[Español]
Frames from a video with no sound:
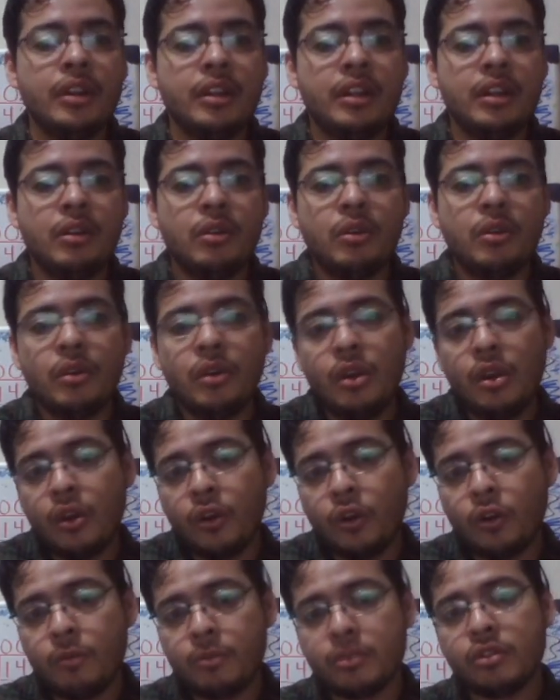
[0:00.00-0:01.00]
Y luego,
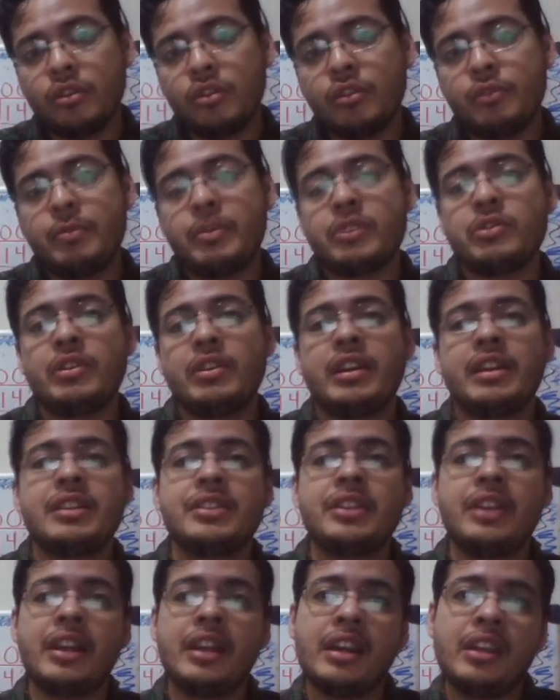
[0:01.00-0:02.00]
cómo son los
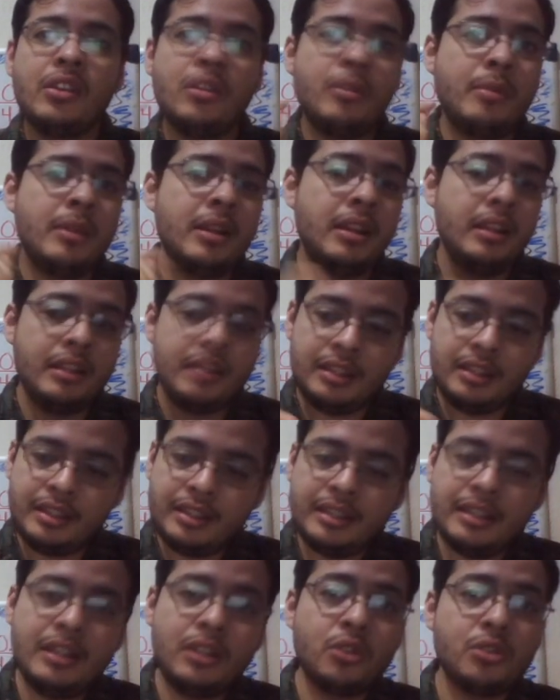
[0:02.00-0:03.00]
personajes en cada obra
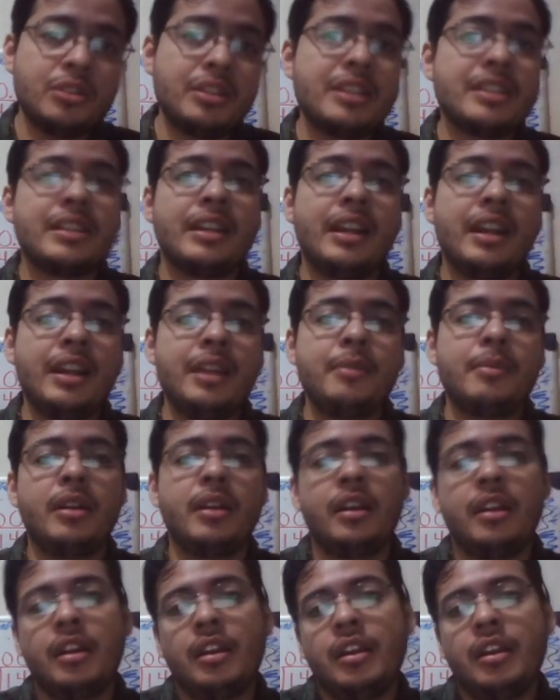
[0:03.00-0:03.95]
y los describan.